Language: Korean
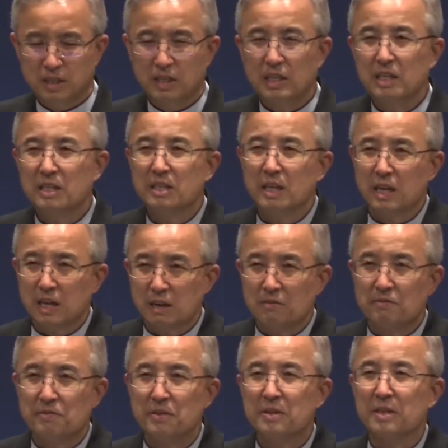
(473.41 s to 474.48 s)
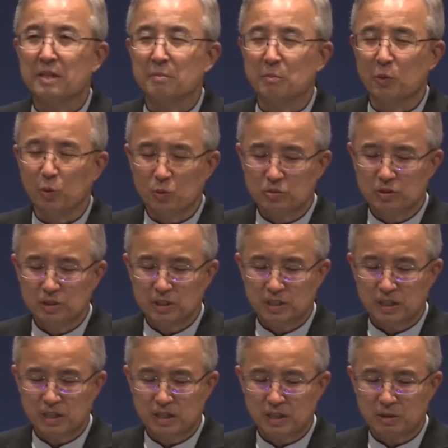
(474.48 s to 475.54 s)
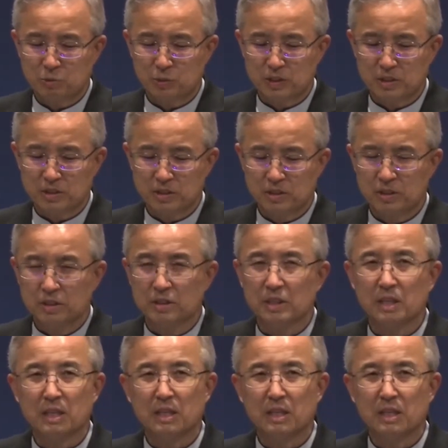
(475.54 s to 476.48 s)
in everything, 모든 일에라고 하는 것은